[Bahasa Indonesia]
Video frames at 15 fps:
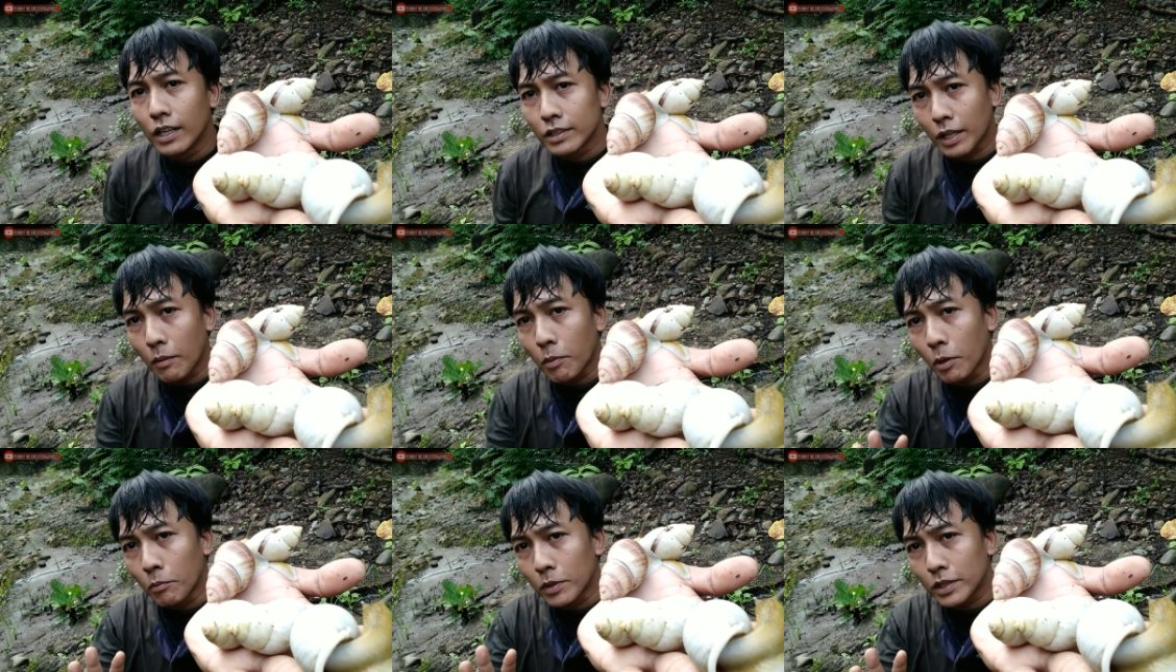
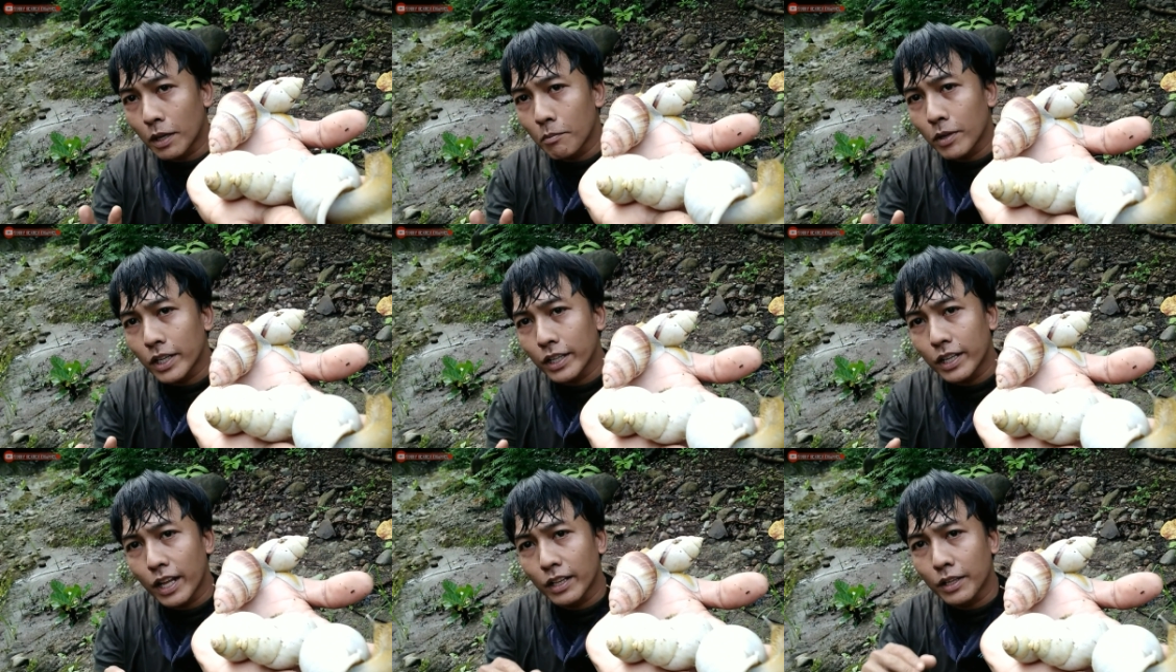Saya belum bisa
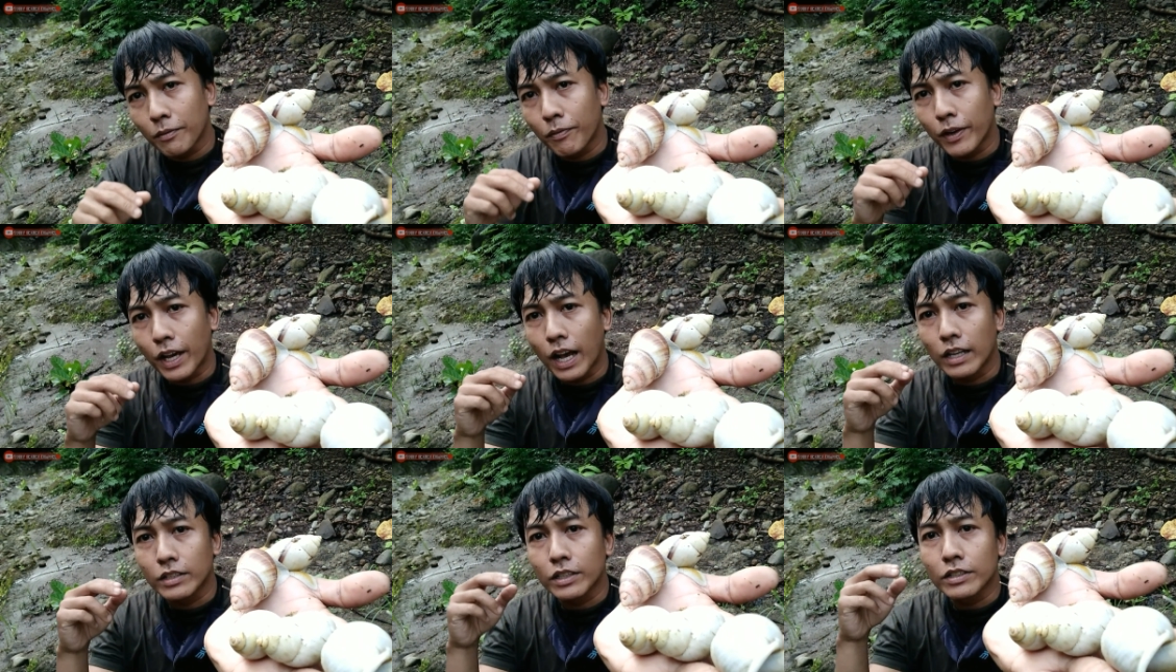
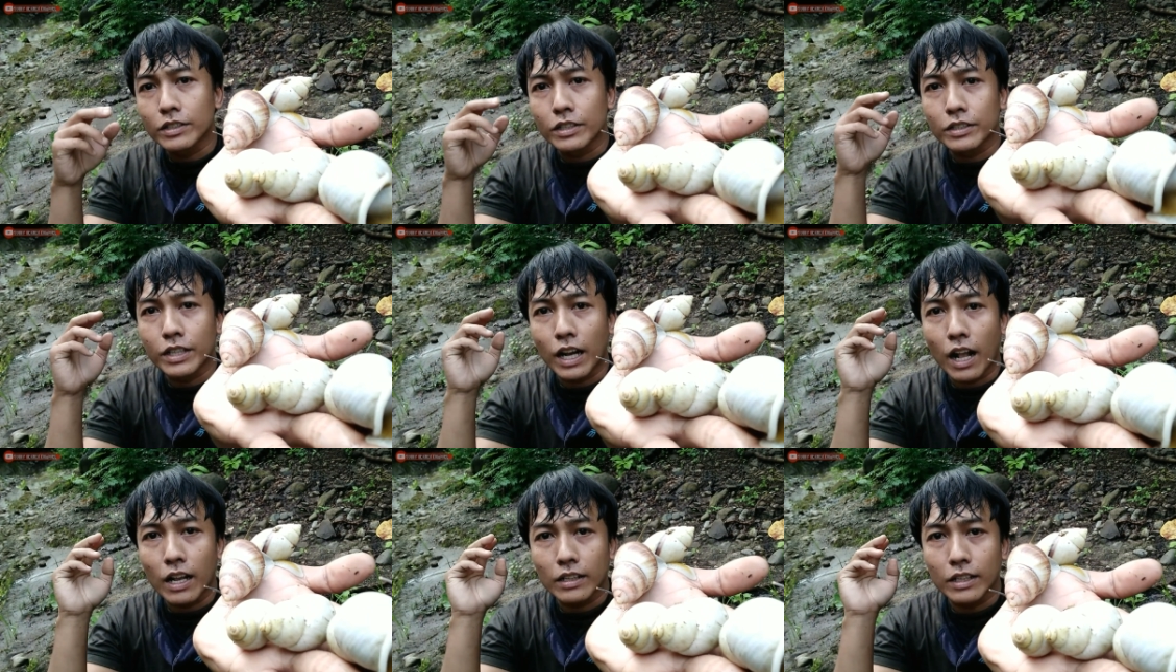mengidentifikasi
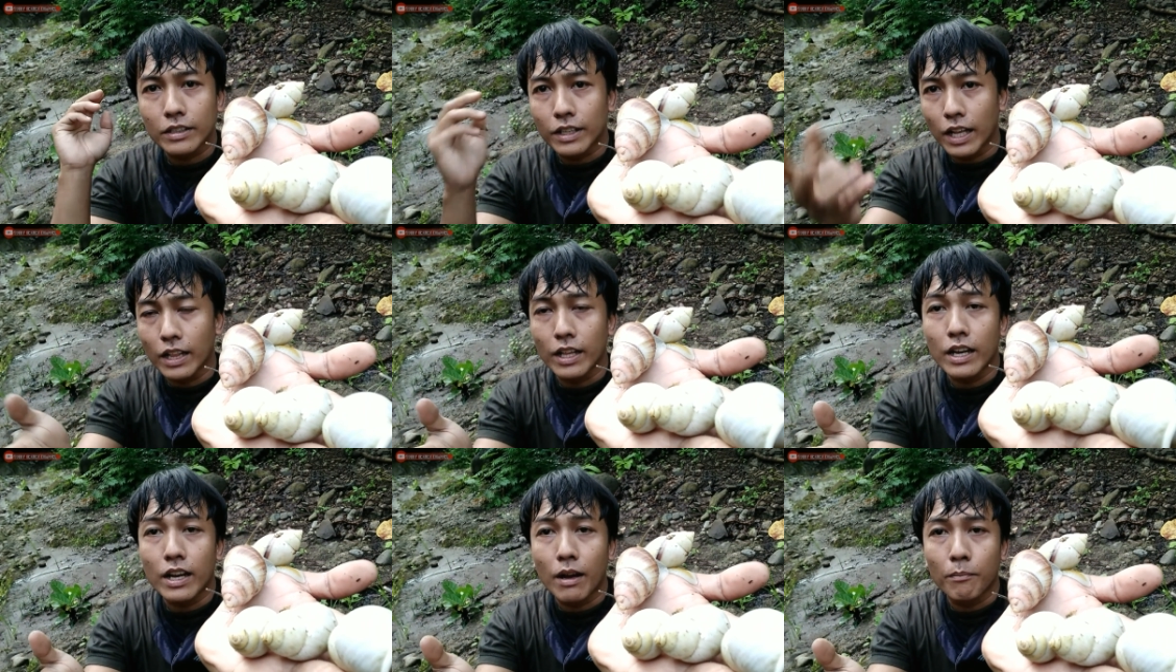secara
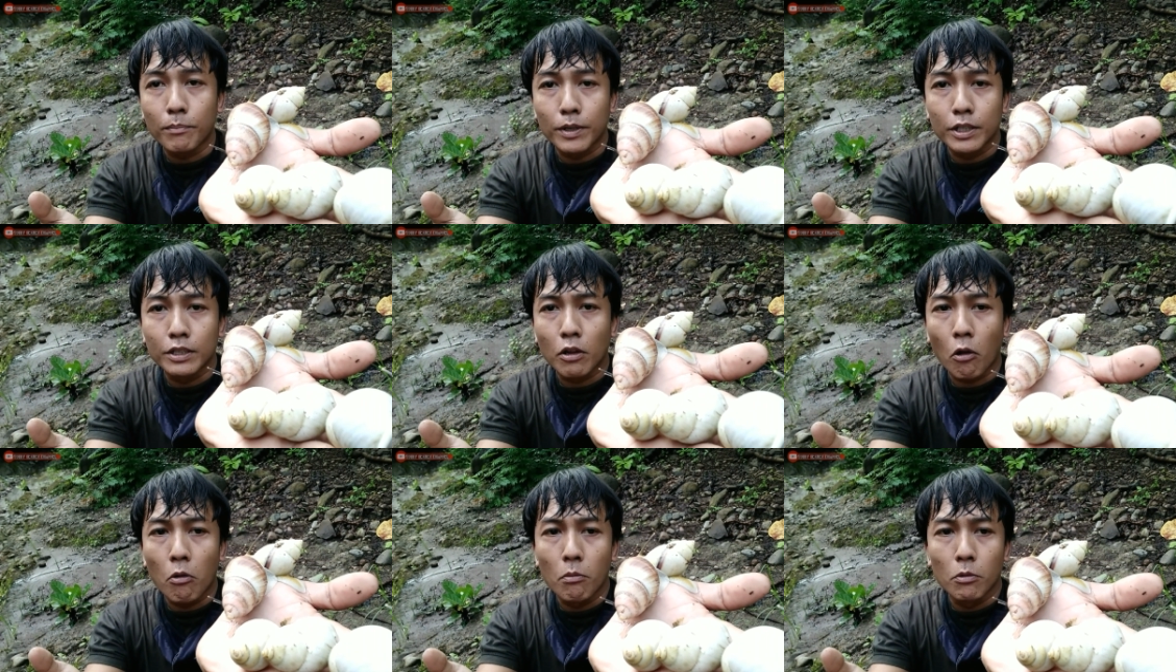detail ya
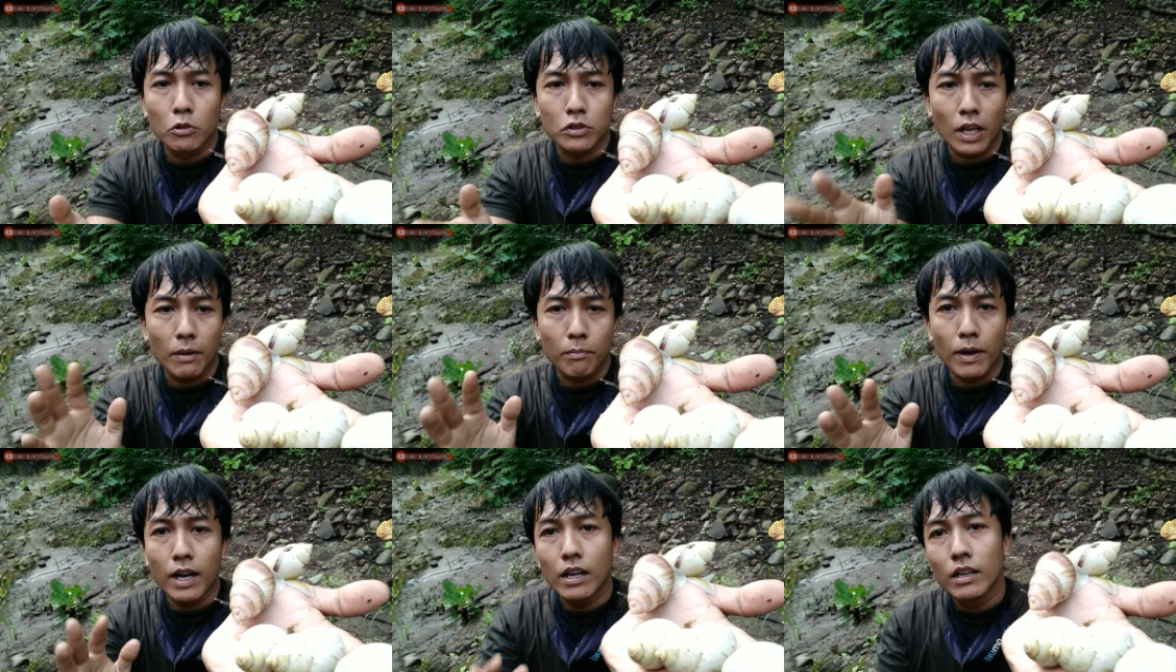Ampidromus
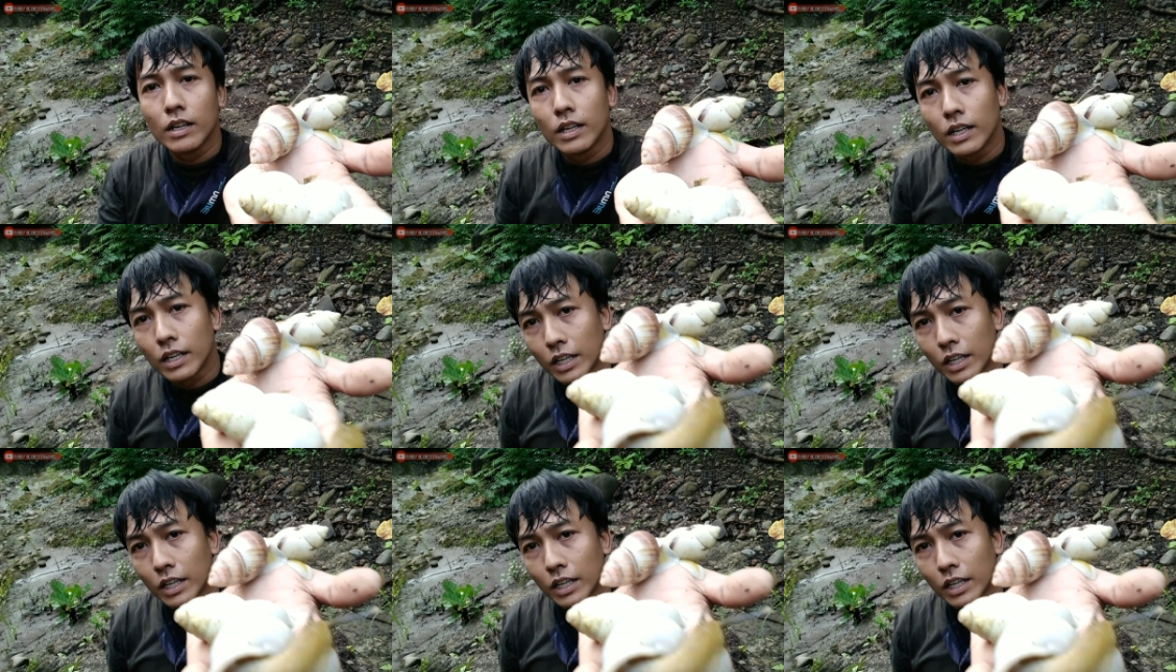apa.